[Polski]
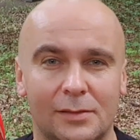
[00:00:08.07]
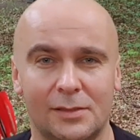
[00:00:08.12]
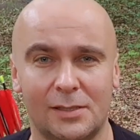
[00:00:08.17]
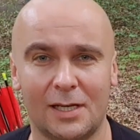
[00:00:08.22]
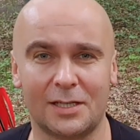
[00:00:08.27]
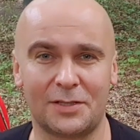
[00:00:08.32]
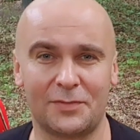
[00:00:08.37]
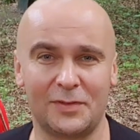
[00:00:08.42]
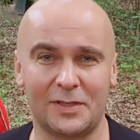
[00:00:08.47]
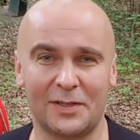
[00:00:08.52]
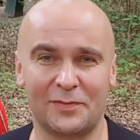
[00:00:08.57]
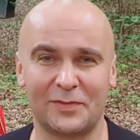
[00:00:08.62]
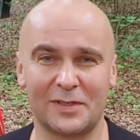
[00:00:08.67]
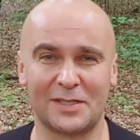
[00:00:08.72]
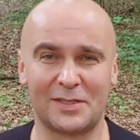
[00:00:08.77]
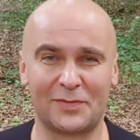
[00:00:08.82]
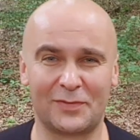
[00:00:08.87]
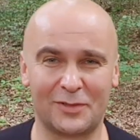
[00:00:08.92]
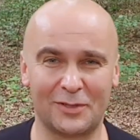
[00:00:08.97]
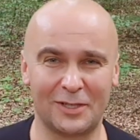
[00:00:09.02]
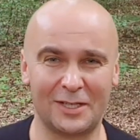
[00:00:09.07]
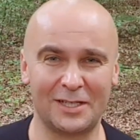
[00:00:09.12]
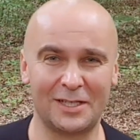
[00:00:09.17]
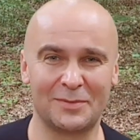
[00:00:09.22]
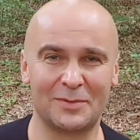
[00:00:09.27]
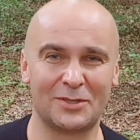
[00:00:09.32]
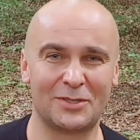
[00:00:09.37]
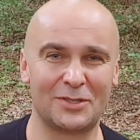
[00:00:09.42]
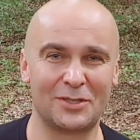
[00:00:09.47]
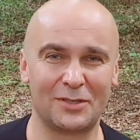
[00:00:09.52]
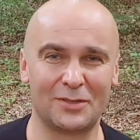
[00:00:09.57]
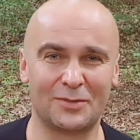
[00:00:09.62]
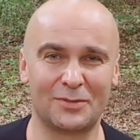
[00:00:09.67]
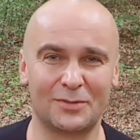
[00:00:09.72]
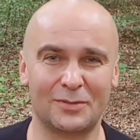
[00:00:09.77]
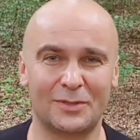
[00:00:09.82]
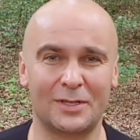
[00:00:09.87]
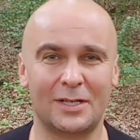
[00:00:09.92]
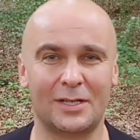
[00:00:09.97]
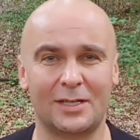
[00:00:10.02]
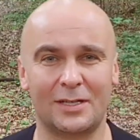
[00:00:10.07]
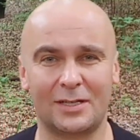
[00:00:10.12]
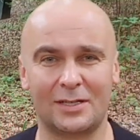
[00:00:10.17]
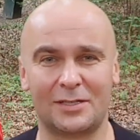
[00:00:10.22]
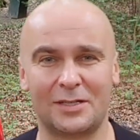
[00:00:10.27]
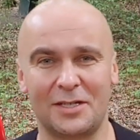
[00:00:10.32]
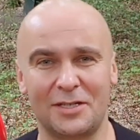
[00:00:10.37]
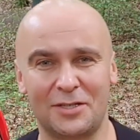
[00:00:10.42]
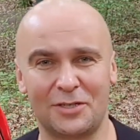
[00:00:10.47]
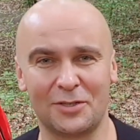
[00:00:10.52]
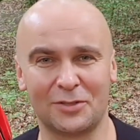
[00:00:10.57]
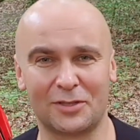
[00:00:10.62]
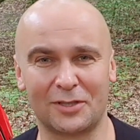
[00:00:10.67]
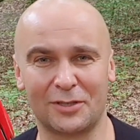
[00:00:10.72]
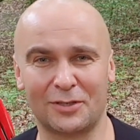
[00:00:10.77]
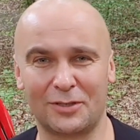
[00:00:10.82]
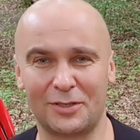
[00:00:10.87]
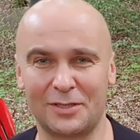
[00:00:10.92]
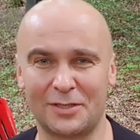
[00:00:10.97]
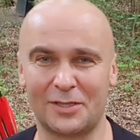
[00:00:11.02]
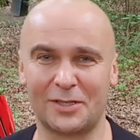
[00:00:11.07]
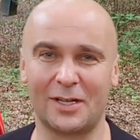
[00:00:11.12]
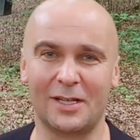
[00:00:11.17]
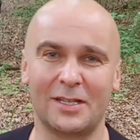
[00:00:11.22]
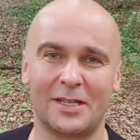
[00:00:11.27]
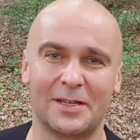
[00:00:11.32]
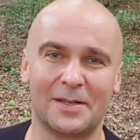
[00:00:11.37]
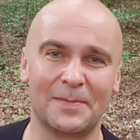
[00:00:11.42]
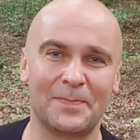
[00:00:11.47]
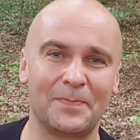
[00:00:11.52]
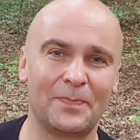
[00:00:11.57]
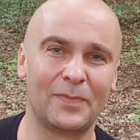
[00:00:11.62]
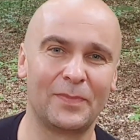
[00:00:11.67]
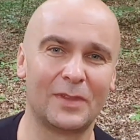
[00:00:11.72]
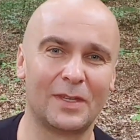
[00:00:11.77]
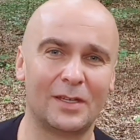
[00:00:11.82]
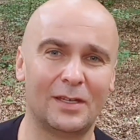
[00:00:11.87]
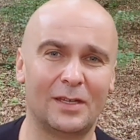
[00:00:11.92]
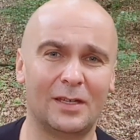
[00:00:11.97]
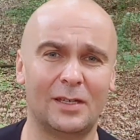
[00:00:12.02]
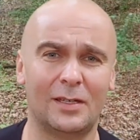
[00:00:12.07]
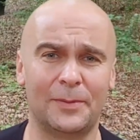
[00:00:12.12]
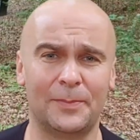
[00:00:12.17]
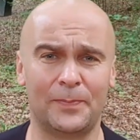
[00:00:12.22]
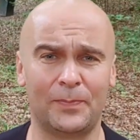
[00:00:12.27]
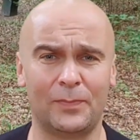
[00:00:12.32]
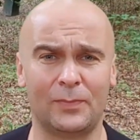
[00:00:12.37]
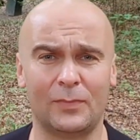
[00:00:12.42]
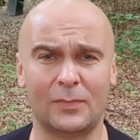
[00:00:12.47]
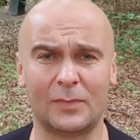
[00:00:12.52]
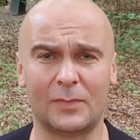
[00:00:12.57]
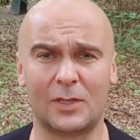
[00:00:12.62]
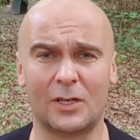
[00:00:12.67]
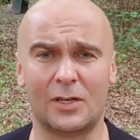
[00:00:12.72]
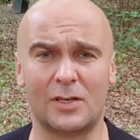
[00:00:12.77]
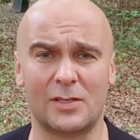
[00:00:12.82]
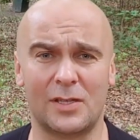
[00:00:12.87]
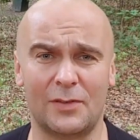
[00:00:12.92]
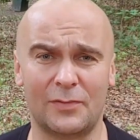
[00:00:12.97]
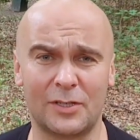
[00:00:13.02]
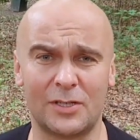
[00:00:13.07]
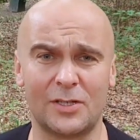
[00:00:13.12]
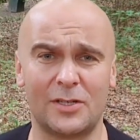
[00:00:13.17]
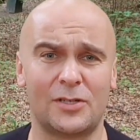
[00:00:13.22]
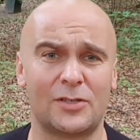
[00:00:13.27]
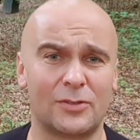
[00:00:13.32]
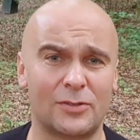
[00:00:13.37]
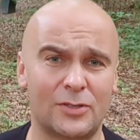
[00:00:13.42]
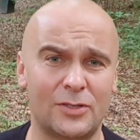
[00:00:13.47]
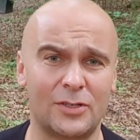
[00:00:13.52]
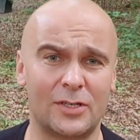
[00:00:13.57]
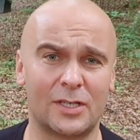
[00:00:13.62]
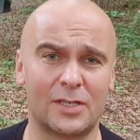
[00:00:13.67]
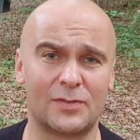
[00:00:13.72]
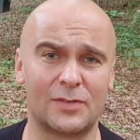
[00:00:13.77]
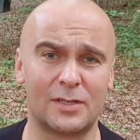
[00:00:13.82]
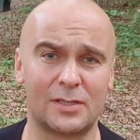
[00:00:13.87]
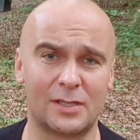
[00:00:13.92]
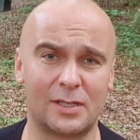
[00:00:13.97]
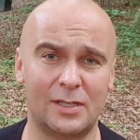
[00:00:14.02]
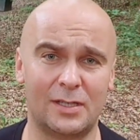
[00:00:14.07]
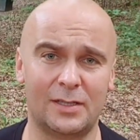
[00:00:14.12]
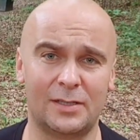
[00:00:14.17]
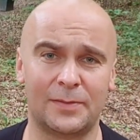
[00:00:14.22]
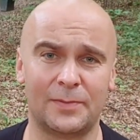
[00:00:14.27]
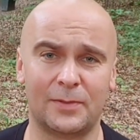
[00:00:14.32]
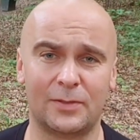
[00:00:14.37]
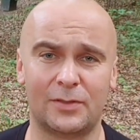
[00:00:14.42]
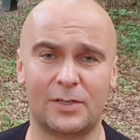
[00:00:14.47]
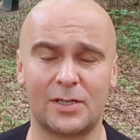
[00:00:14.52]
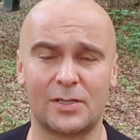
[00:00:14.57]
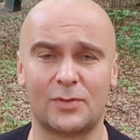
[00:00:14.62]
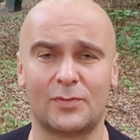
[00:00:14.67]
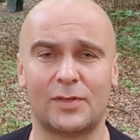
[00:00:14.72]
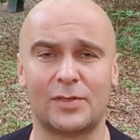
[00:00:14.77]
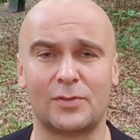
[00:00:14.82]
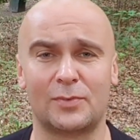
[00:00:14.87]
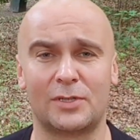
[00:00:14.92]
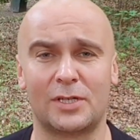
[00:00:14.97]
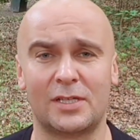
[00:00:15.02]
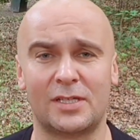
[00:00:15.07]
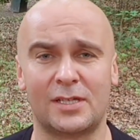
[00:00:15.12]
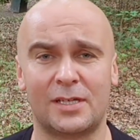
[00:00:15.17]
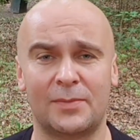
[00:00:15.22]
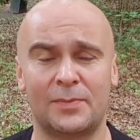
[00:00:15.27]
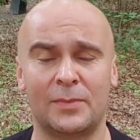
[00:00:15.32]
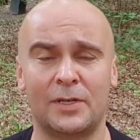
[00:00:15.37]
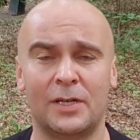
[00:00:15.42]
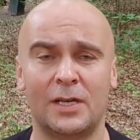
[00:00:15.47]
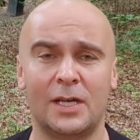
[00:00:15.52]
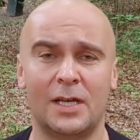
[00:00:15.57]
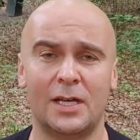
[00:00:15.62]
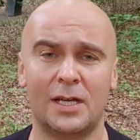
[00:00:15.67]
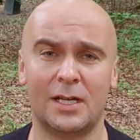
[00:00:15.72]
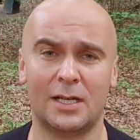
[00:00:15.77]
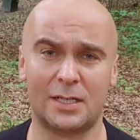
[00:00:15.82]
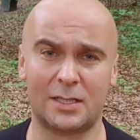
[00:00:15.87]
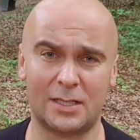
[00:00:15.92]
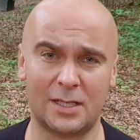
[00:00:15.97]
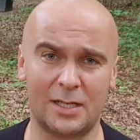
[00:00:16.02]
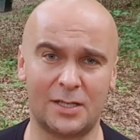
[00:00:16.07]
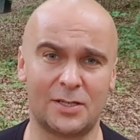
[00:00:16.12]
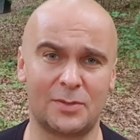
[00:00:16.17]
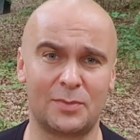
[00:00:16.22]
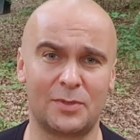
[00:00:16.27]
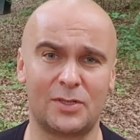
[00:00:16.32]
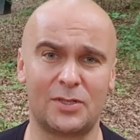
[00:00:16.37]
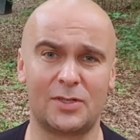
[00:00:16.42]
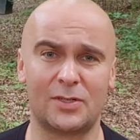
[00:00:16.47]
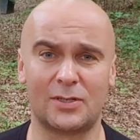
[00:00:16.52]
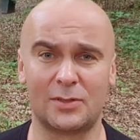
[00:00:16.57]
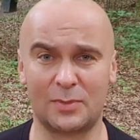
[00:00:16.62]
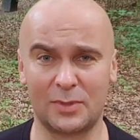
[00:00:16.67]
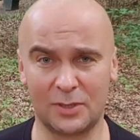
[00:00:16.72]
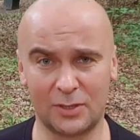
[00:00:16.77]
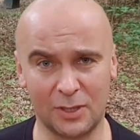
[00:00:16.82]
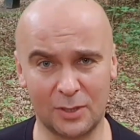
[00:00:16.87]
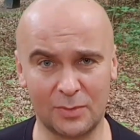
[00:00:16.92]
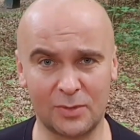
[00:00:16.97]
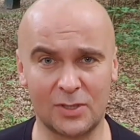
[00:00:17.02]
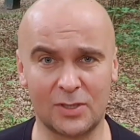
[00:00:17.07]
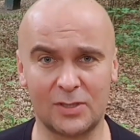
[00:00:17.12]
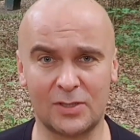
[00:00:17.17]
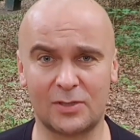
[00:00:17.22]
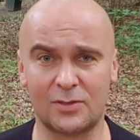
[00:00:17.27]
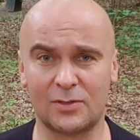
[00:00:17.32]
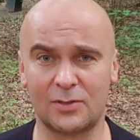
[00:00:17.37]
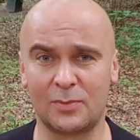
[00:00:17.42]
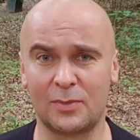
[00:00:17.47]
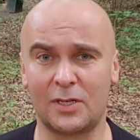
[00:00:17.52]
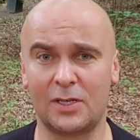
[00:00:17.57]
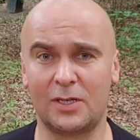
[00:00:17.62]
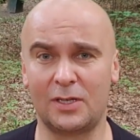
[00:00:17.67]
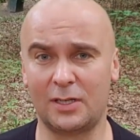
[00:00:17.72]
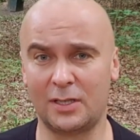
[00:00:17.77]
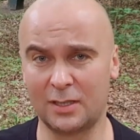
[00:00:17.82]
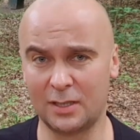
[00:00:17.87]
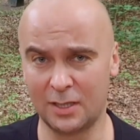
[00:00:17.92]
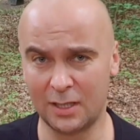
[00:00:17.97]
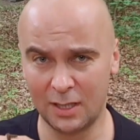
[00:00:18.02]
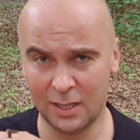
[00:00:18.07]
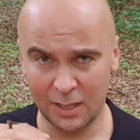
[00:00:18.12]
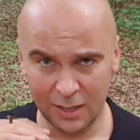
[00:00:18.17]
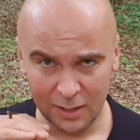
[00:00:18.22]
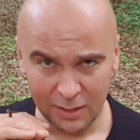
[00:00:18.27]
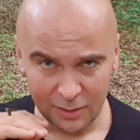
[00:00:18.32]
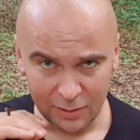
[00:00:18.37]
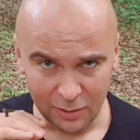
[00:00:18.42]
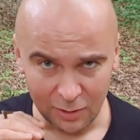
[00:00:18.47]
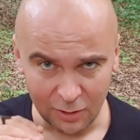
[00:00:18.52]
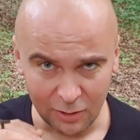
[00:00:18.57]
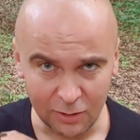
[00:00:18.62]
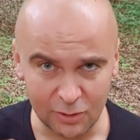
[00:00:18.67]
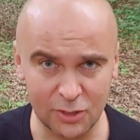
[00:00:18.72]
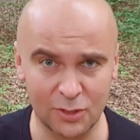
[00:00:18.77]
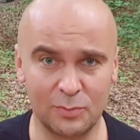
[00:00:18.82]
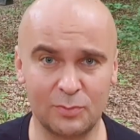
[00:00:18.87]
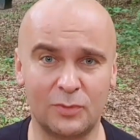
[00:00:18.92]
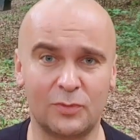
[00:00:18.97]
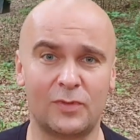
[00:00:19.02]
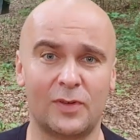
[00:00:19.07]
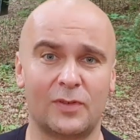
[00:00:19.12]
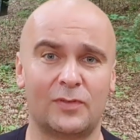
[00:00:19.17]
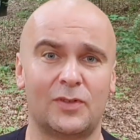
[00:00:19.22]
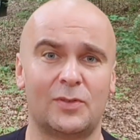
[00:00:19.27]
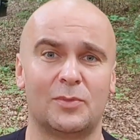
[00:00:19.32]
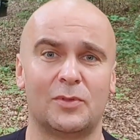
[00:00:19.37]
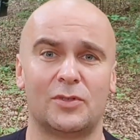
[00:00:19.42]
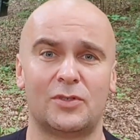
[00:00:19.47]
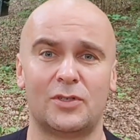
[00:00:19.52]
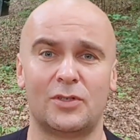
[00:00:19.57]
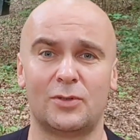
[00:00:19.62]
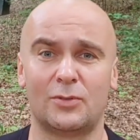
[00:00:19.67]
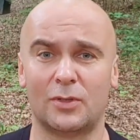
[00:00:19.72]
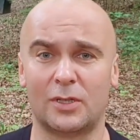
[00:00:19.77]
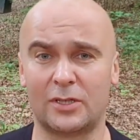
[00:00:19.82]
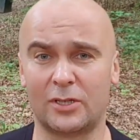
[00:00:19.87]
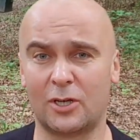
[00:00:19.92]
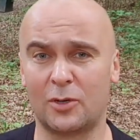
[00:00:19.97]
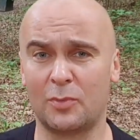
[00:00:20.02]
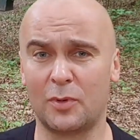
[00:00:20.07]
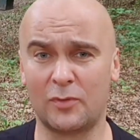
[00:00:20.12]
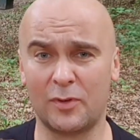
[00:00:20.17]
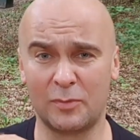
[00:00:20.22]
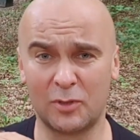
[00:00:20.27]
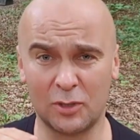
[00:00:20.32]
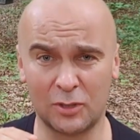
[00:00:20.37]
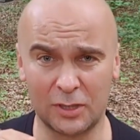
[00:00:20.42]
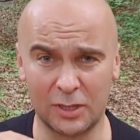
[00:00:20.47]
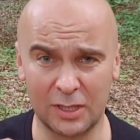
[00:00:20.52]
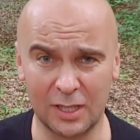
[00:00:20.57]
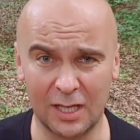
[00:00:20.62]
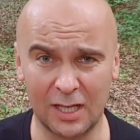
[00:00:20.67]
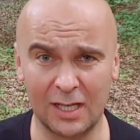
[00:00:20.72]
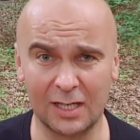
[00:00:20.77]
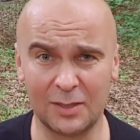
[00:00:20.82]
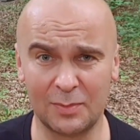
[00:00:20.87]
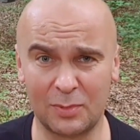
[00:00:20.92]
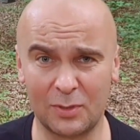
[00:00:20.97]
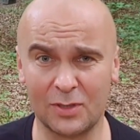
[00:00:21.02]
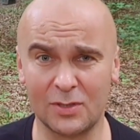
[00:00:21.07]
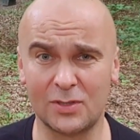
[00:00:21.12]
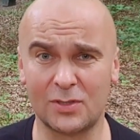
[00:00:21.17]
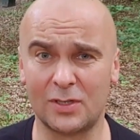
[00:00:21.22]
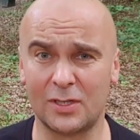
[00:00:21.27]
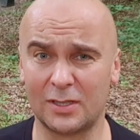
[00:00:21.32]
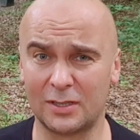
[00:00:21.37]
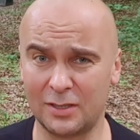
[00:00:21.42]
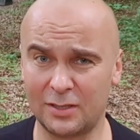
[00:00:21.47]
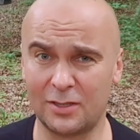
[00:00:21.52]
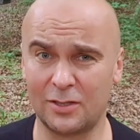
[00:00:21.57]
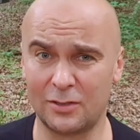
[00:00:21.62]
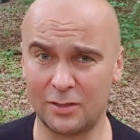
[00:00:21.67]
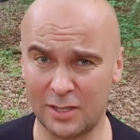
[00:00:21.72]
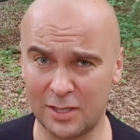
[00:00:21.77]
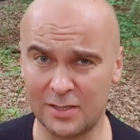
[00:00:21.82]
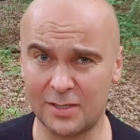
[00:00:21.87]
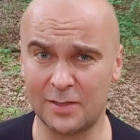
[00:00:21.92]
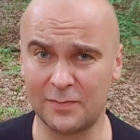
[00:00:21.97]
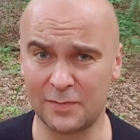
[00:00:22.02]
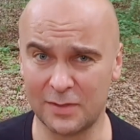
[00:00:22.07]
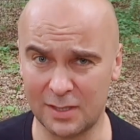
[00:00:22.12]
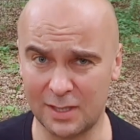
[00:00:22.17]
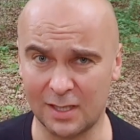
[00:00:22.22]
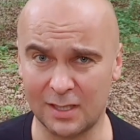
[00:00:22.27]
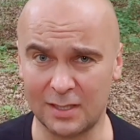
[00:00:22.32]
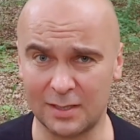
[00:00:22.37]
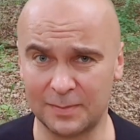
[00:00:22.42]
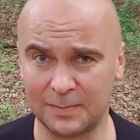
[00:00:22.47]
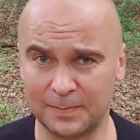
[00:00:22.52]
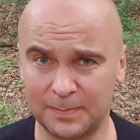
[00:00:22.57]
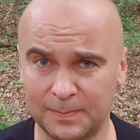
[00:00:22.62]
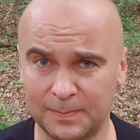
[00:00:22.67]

Cześć, witam Was w kolejnym odcinku części o teorii strzelania. To jest najważniejszy odcinek z wszystkich, od razu Was uprzedzam. Chcę, żebyście sobie dobrze zrozumieli, o czym mówię w tym odcinku, dlatego powiem to tak prosto, jak tylko jestem w stanie.